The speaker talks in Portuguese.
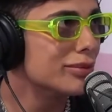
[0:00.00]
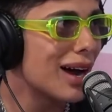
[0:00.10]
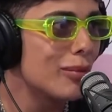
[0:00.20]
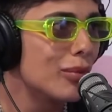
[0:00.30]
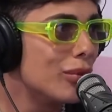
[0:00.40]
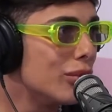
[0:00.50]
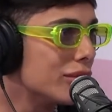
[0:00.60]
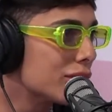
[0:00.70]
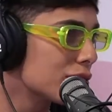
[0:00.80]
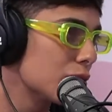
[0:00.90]
há
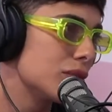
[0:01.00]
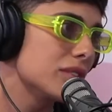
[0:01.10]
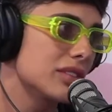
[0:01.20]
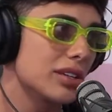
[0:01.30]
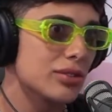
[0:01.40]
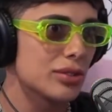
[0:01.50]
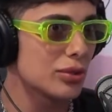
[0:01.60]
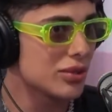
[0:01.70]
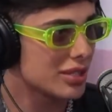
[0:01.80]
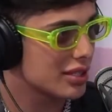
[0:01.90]
muitos, muitos anos
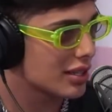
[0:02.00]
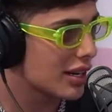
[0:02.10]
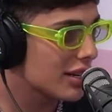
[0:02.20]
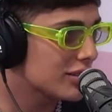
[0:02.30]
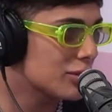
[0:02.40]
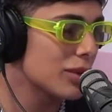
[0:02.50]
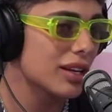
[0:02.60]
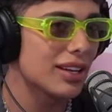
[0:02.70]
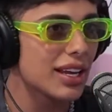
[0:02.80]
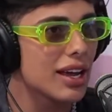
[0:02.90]
luz atrás. Tipo, ela
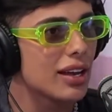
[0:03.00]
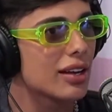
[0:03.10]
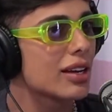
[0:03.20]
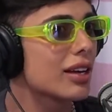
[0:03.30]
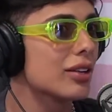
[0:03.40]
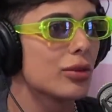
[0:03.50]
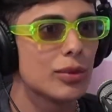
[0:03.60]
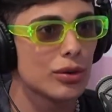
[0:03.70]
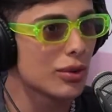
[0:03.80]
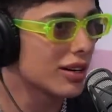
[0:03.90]
nem era a
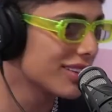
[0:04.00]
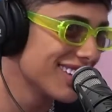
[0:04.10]
number one.